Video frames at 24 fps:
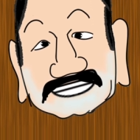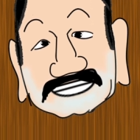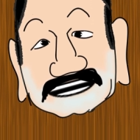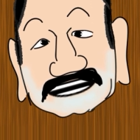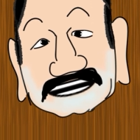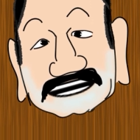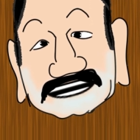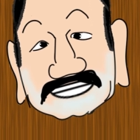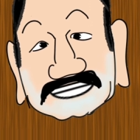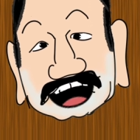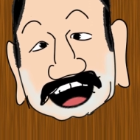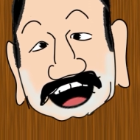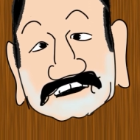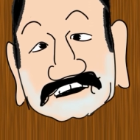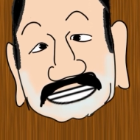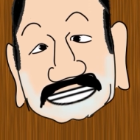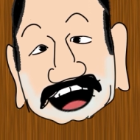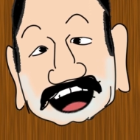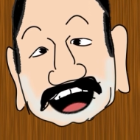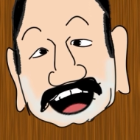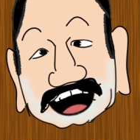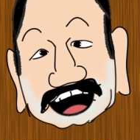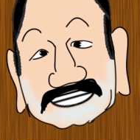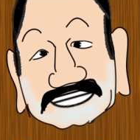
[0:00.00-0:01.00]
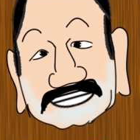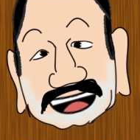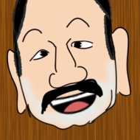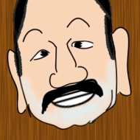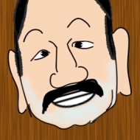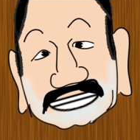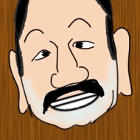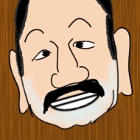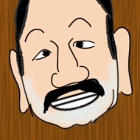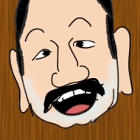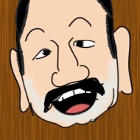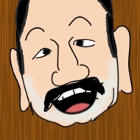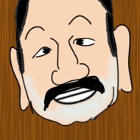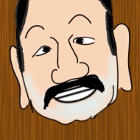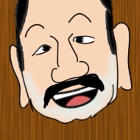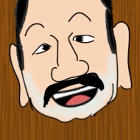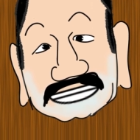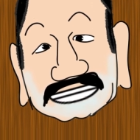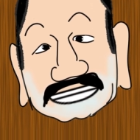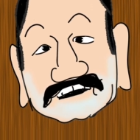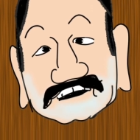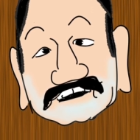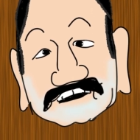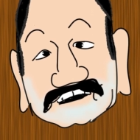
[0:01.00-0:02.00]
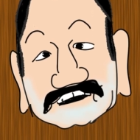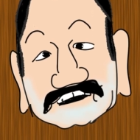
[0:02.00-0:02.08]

短い期間になってしまいます。